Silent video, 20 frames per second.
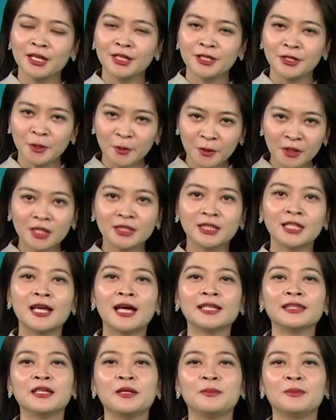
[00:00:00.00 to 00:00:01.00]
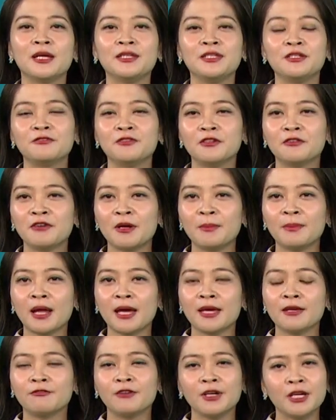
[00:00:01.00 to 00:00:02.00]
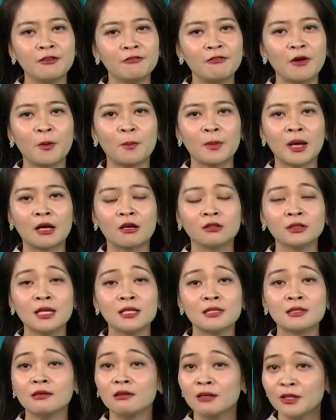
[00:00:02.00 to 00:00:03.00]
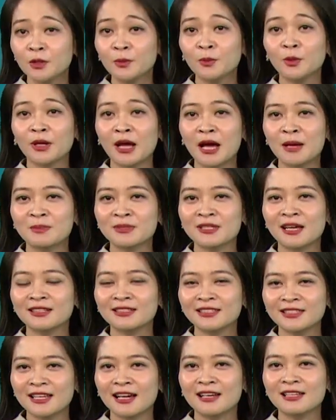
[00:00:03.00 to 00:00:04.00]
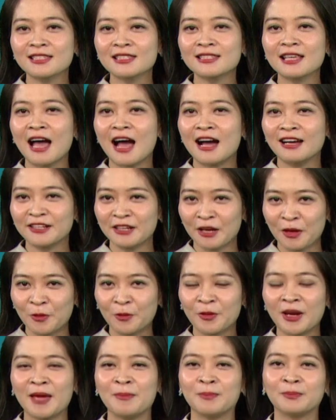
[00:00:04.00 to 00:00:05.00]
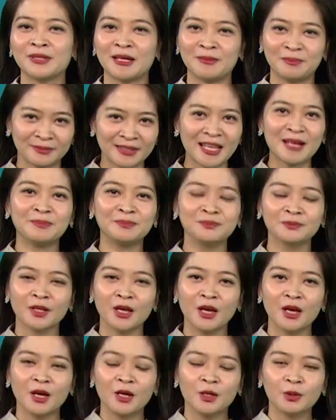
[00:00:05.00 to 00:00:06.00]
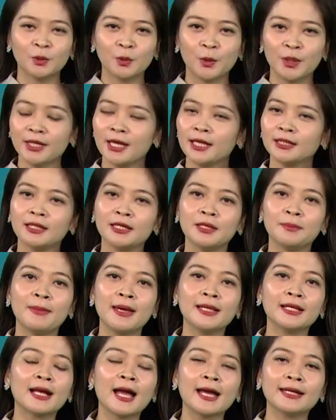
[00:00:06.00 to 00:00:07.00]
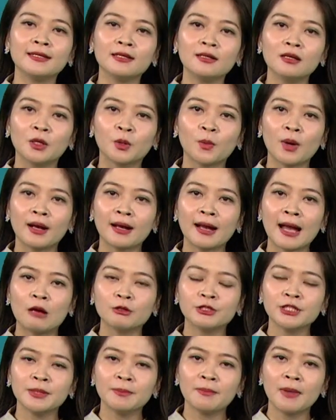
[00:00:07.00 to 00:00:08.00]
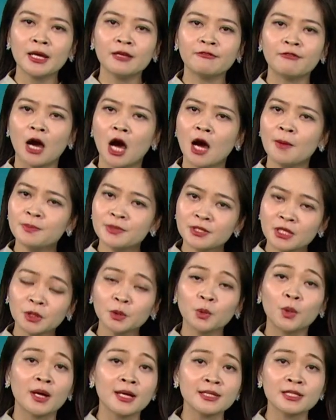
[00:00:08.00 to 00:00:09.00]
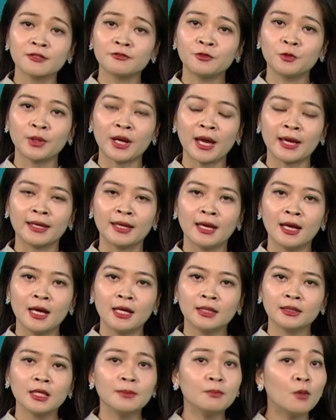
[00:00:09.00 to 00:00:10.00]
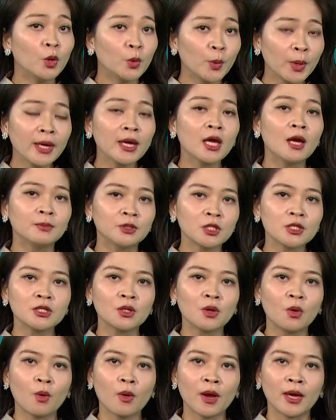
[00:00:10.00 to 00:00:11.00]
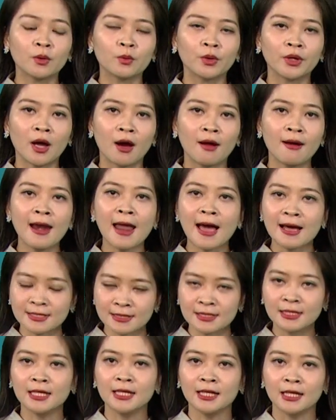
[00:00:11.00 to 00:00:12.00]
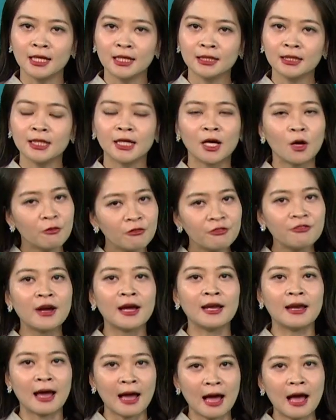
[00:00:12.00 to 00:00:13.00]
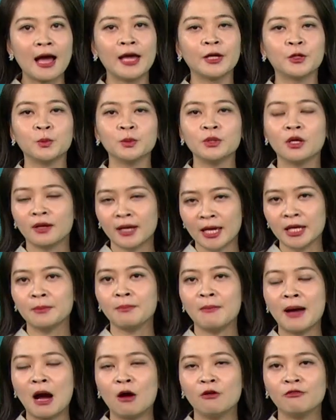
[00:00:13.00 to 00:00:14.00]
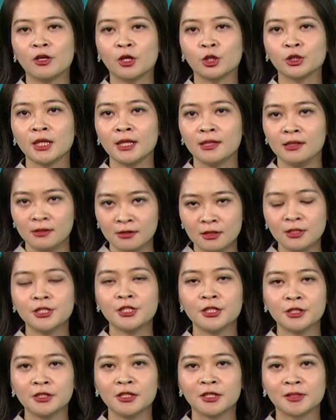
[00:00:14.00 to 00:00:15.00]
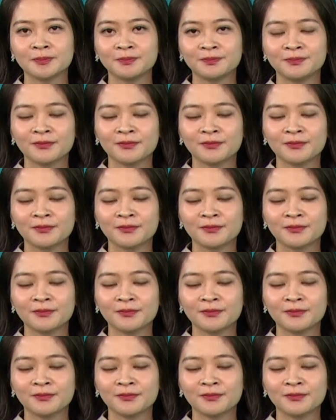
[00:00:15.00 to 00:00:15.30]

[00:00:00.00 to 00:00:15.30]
Nhiều người thì đã tìm đến những phương pháp này với hy vọng là có thể sở hữu một hàm răng trắng sáng, đều đẹp tăm tắp. Tuy nhiên thì bên cạnh những lời quảng cáo trên mây và hấp dẫn của các dịch vụ này thì mối nguy hiểm cho sức khỏe của nó là gì thì không phải là ai cũng được cảnh báo và có thể lường trước được.